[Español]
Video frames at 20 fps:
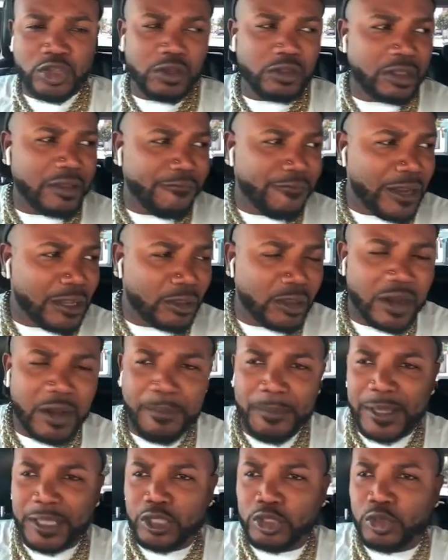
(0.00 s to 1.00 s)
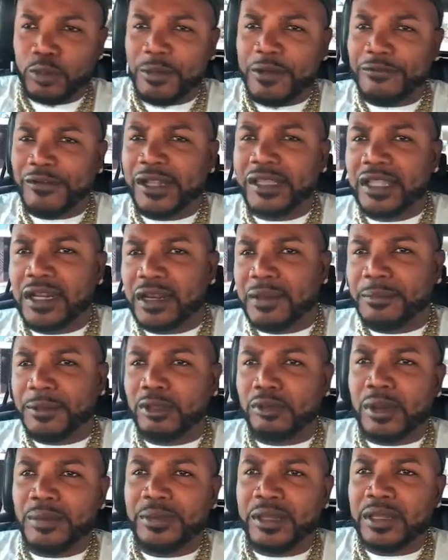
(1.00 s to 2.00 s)
Yo te falto respeto, tú me faltas
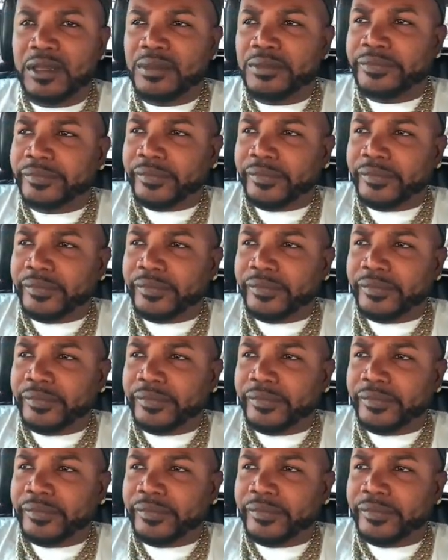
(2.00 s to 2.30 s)
respeto a mí.